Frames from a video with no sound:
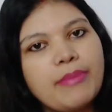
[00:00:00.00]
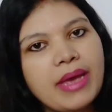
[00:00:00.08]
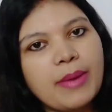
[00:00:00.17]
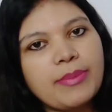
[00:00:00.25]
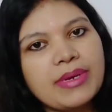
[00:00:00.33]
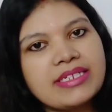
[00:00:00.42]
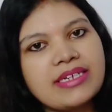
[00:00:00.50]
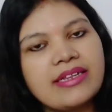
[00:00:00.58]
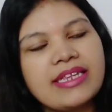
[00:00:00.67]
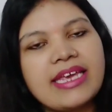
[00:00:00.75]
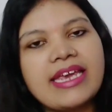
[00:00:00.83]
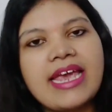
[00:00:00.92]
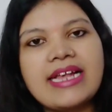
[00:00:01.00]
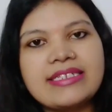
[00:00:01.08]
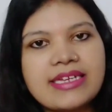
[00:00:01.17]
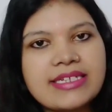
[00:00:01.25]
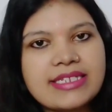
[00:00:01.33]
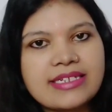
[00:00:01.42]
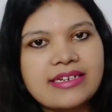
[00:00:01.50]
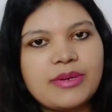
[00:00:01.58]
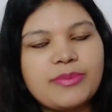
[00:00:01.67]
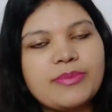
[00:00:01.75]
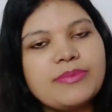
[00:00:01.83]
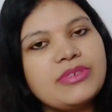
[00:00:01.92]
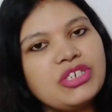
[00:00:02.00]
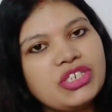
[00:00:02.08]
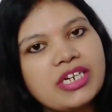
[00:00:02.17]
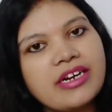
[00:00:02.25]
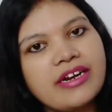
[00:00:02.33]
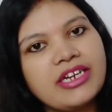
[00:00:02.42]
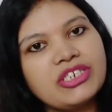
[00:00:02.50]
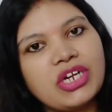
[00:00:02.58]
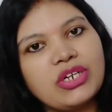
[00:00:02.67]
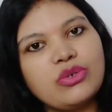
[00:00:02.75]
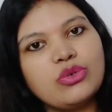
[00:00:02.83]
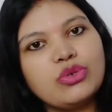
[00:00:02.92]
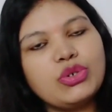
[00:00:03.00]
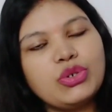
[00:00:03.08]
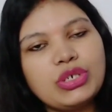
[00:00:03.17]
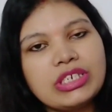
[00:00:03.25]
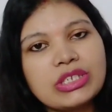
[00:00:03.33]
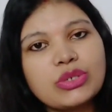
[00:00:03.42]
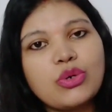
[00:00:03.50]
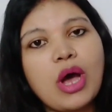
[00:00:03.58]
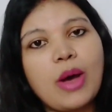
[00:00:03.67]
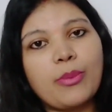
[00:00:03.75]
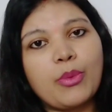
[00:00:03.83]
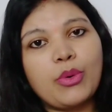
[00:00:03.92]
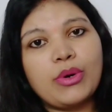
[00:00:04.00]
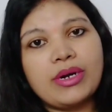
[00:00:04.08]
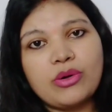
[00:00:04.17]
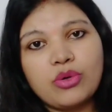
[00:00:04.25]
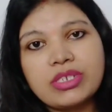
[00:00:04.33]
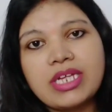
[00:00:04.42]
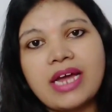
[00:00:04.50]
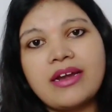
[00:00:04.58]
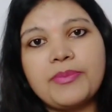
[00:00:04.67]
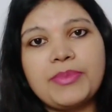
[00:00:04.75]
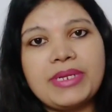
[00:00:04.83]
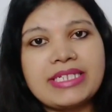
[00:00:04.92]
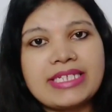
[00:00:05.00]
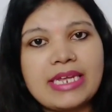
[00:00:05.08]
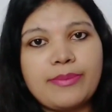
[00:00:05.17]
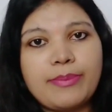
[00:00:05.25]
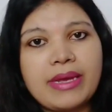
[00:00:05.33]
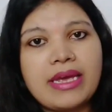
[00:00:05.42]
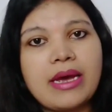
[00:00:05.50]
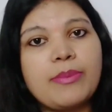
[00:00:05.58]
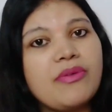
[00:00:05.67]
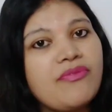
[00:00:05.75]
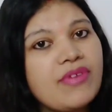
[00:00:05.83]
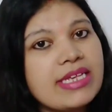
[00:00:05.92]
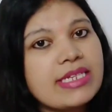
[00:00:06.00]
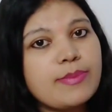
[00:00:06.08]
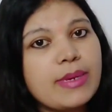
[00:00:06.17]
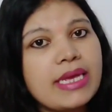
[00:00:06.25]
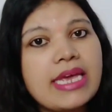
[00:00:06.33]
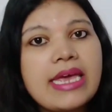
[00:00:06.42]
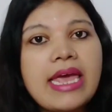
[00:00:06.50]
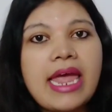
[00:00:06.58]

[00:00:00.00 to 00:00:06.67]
मैं आपके साथ एक ऐसा स्क्रब शेयर करने जा रही हूं जिसको आपको रोजाना अपनी स्किन पे अपने फेस पे